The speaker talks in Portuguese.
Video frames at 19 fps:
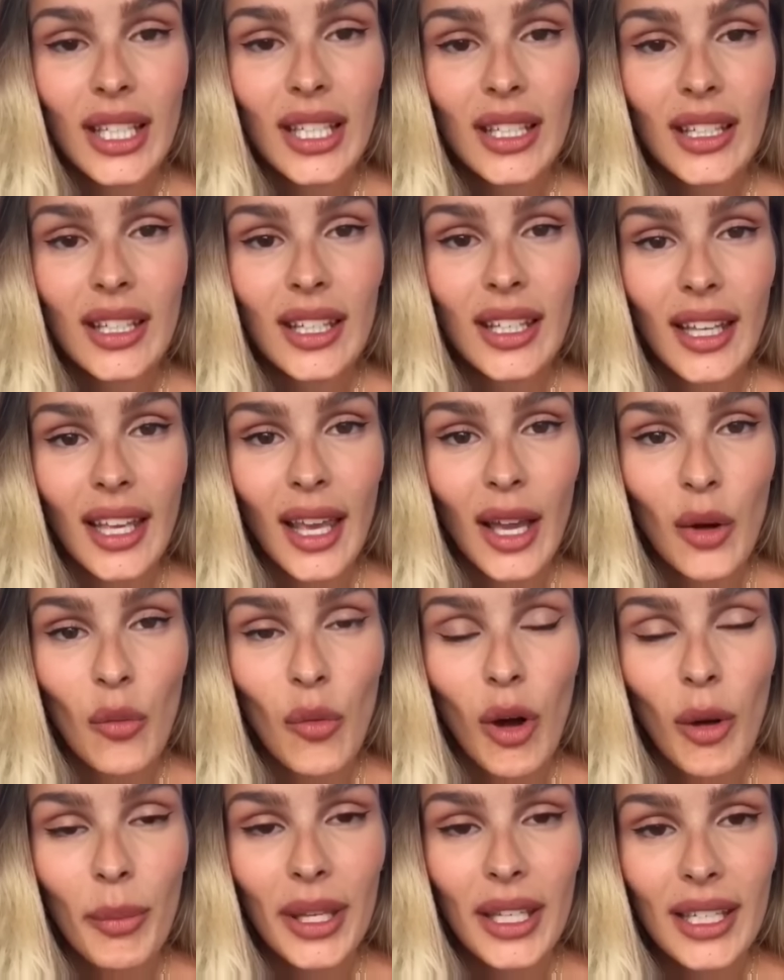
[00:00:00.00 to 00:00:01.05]
Nick é um
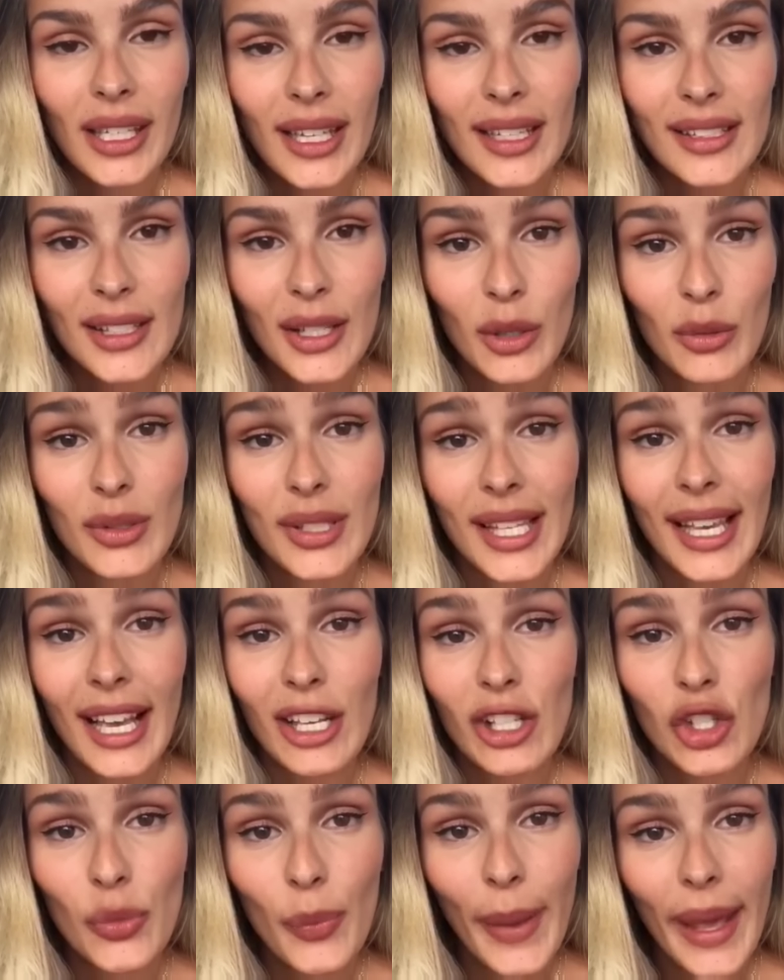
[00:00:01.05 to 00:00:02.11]
homem que nasceu sem
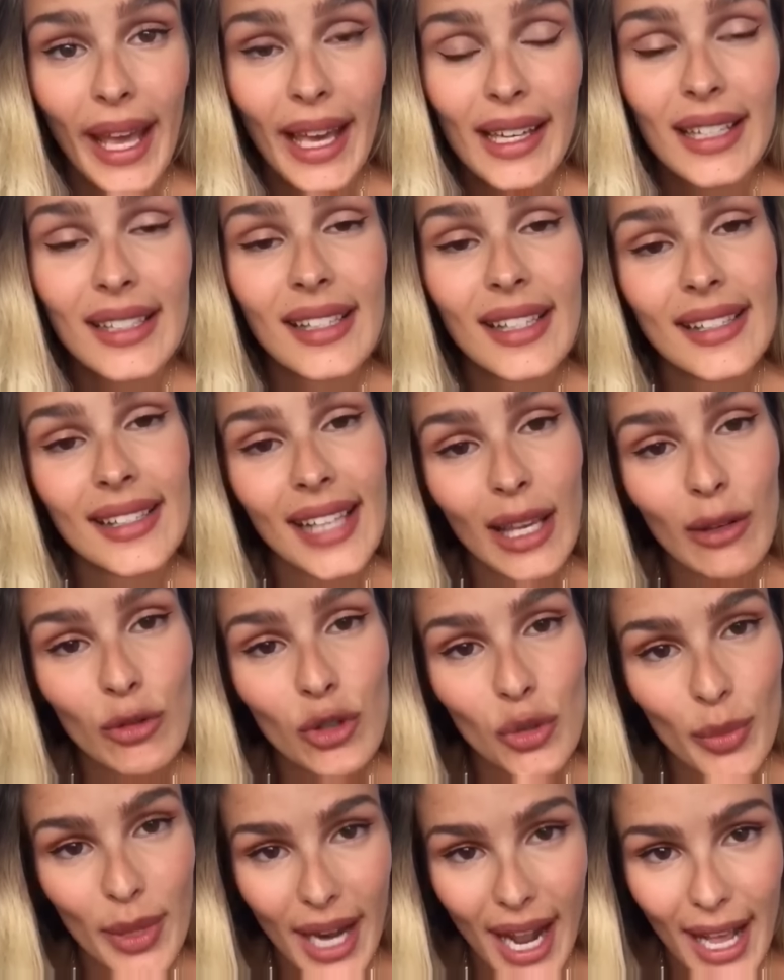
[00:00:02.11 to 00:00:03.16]
as pernas e sem os
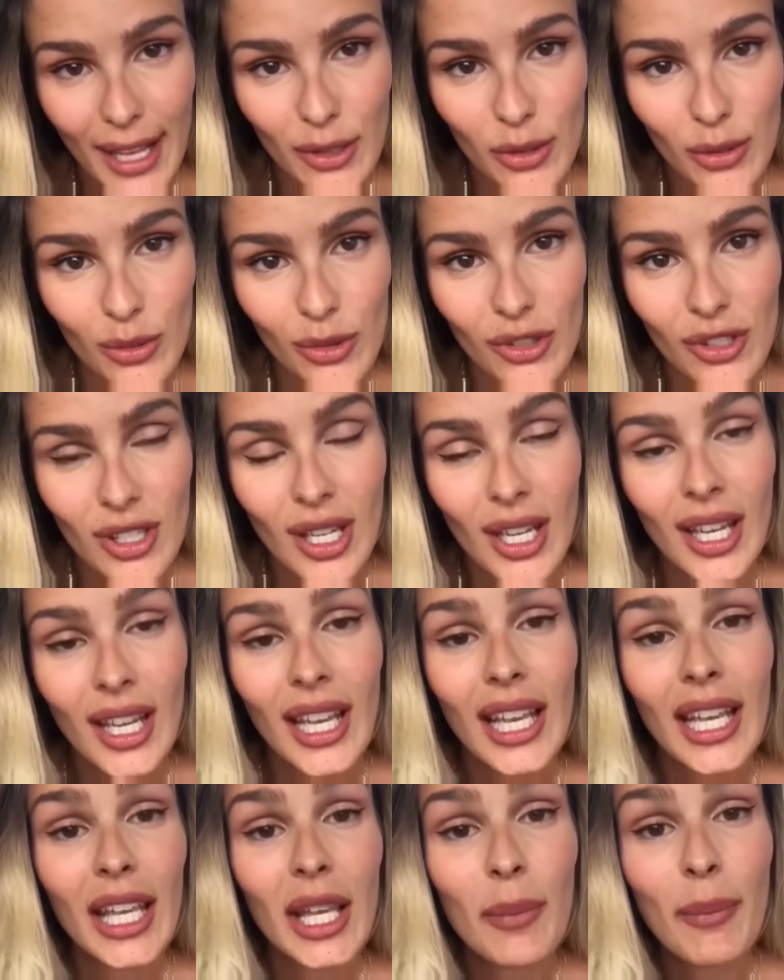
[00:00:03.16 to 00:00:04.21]
braços
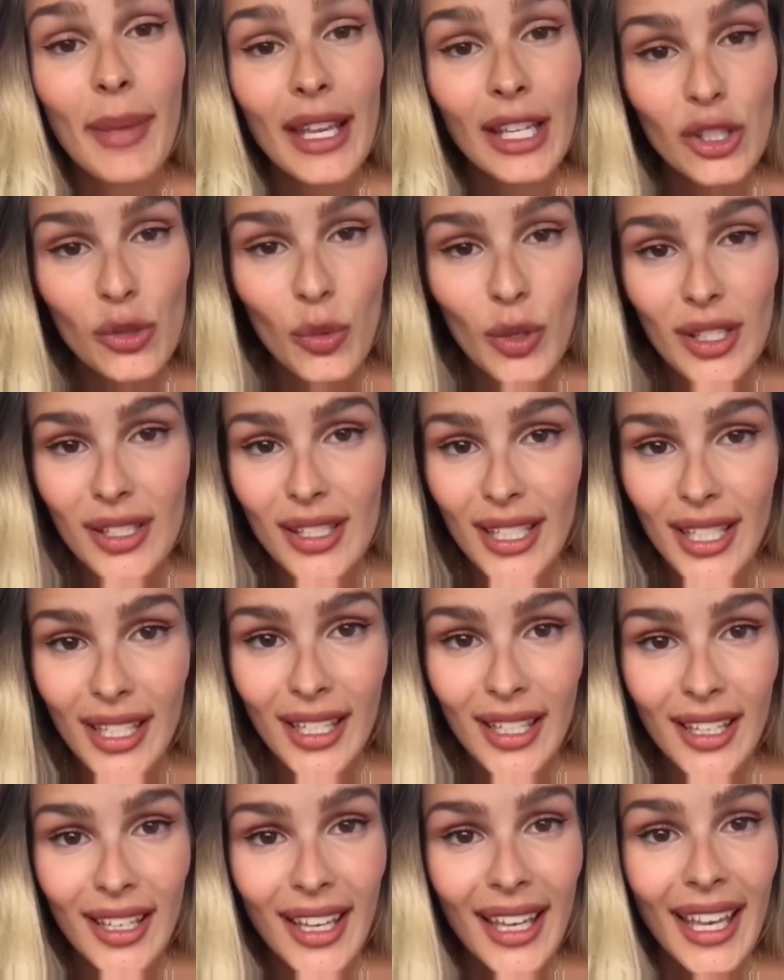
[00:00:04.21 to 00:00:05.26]
e mesmo assim
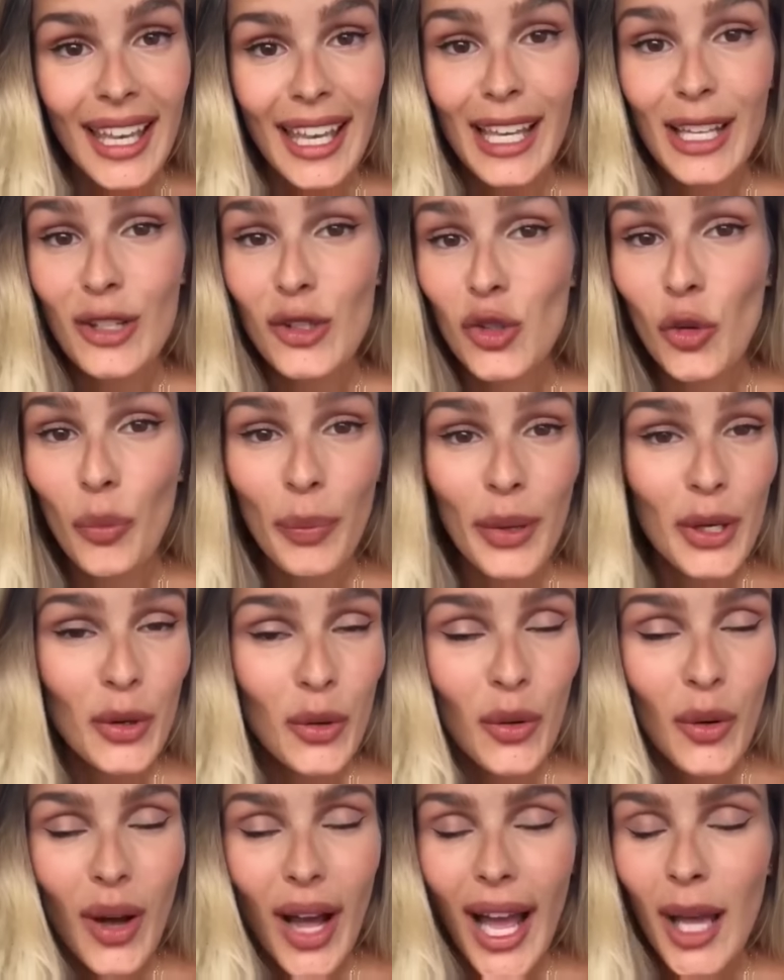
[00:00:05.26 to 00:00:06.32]
ele
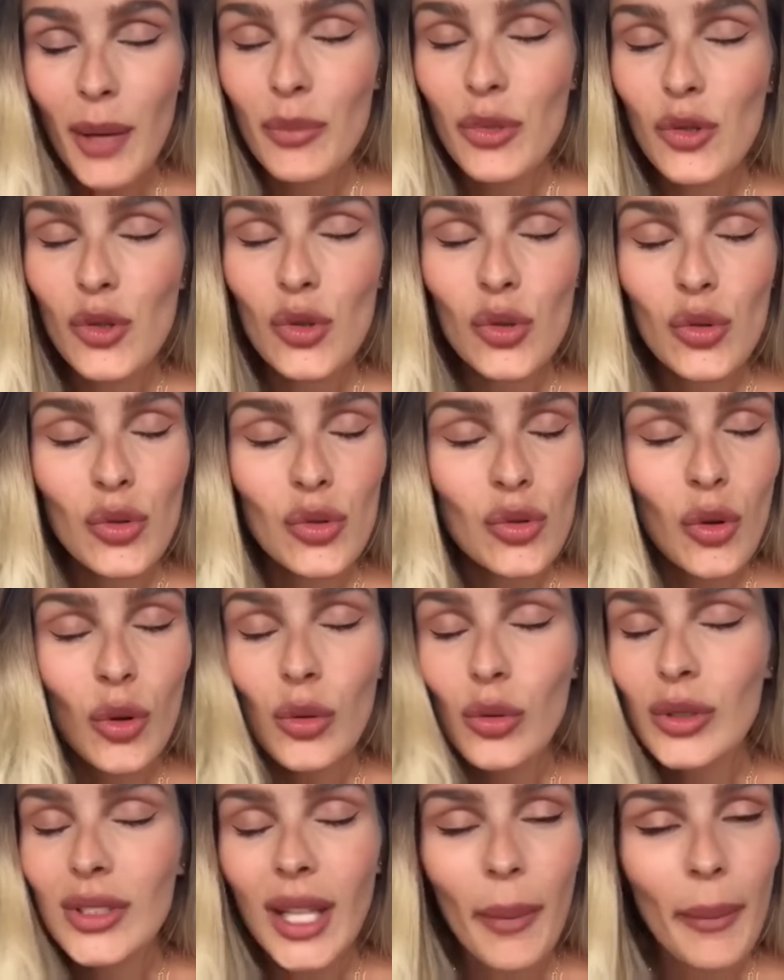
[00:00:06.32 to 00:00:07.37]
superou
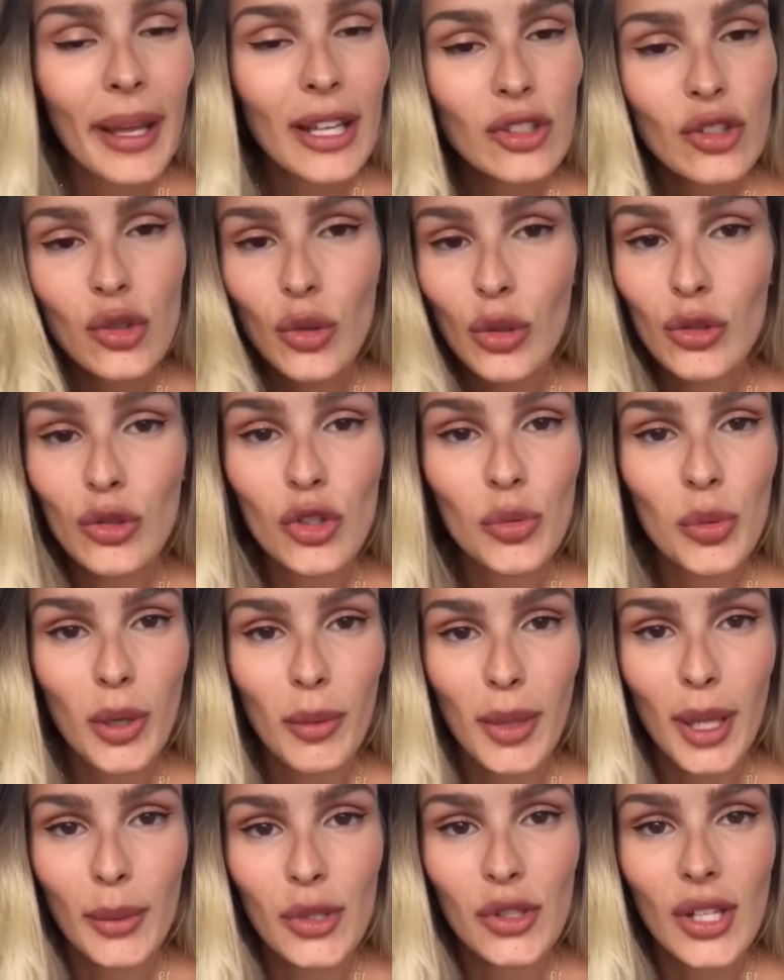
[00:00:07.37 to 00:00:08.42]
absolutamente todos os
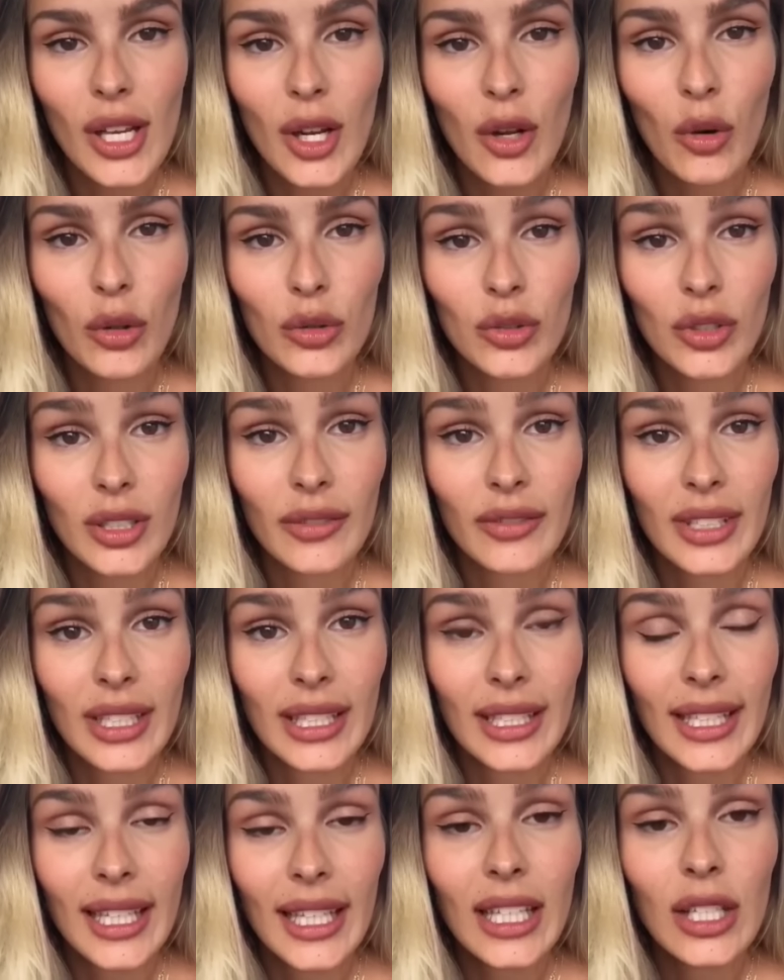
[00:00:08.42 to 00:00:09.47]
problemas que ele encontrou na vida
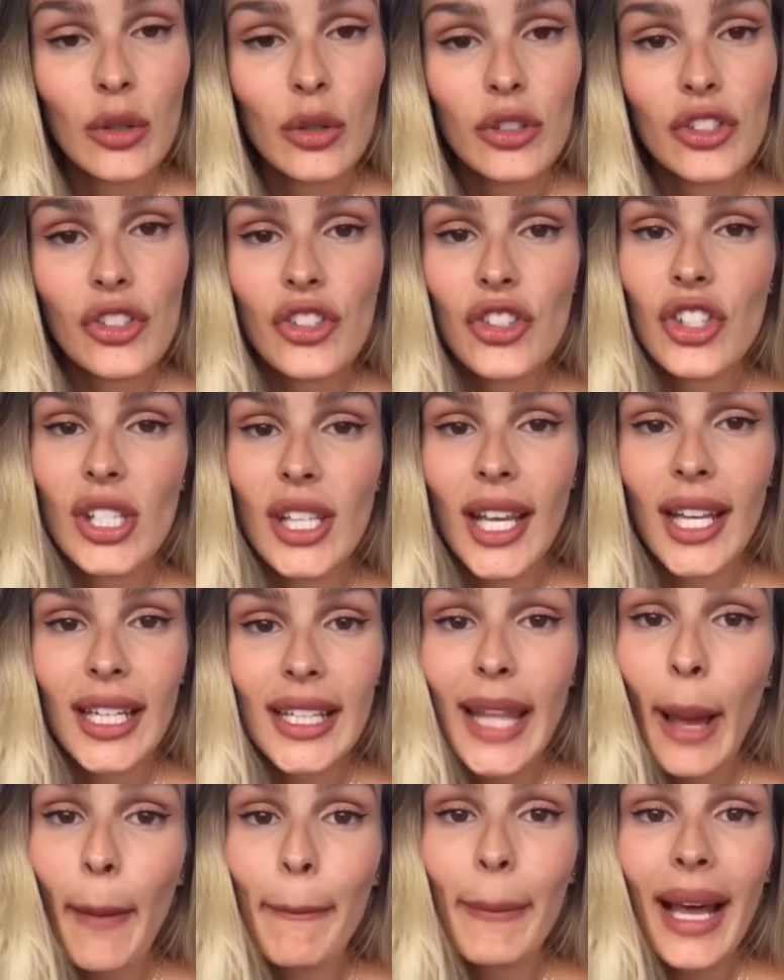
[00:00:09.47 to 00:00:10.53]
dele e hoje em dia ele
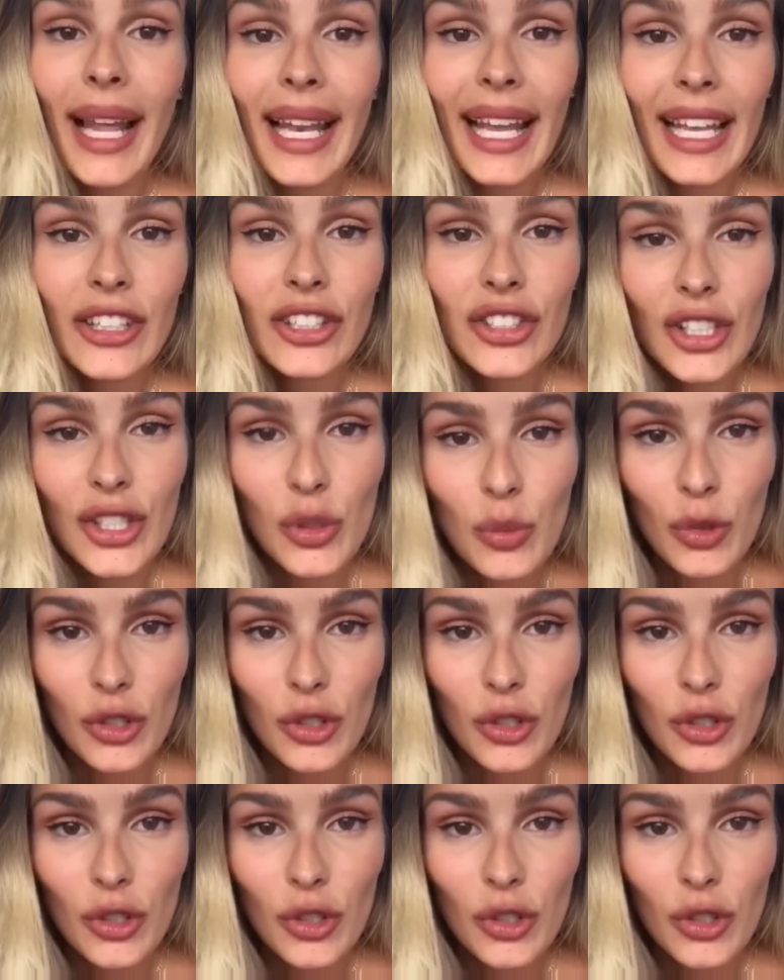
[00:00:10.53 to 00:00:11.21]
dá palestras